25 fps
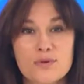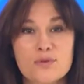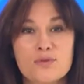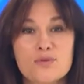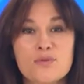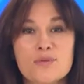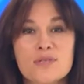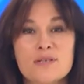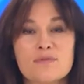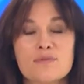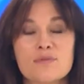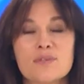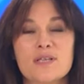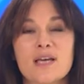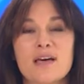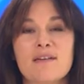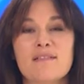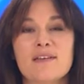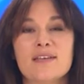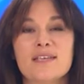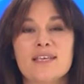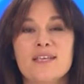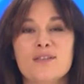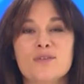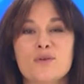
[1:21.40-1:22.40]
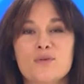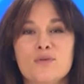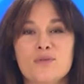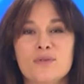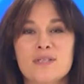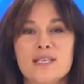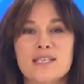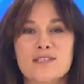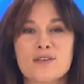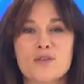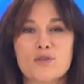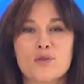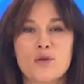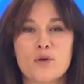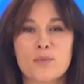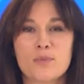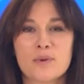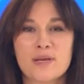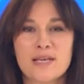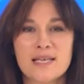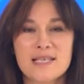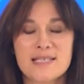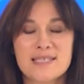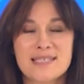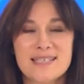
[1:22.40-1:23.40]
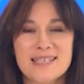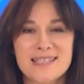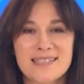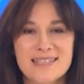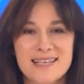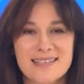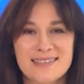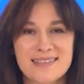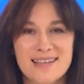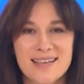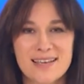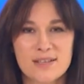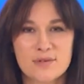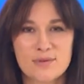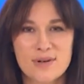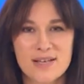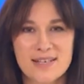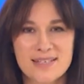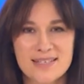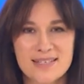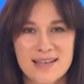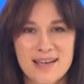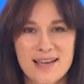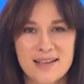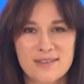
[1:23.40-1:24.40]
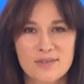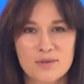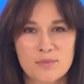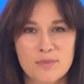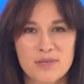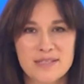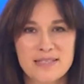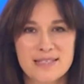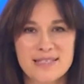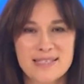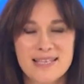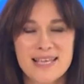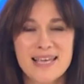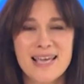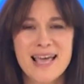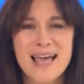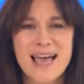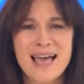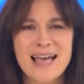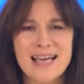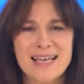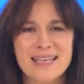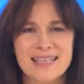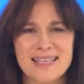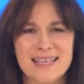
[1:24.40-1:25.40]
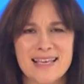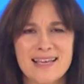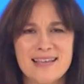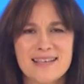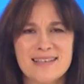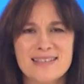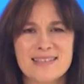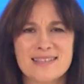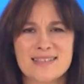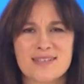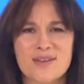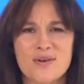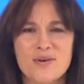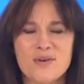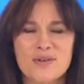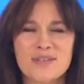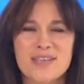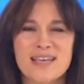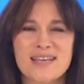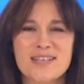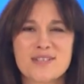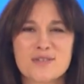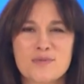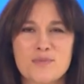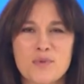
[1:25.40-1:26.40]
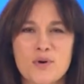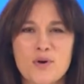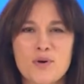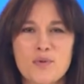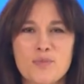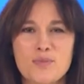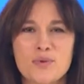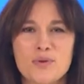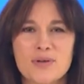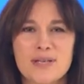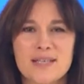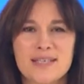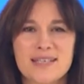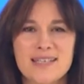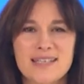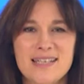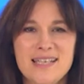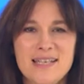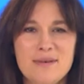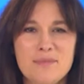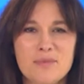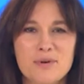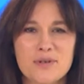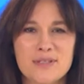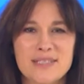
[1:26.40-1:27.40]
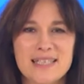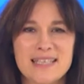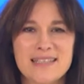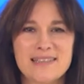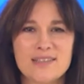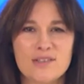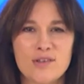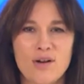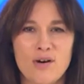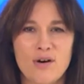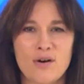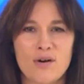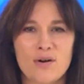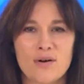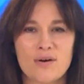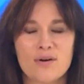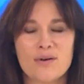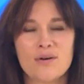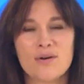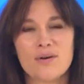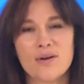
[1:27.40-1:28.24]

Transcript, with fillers: surtout si vous travaillez dans l'une des entreprises signataires de la charte baptisée 15 engagements pour l'équilibre des temps.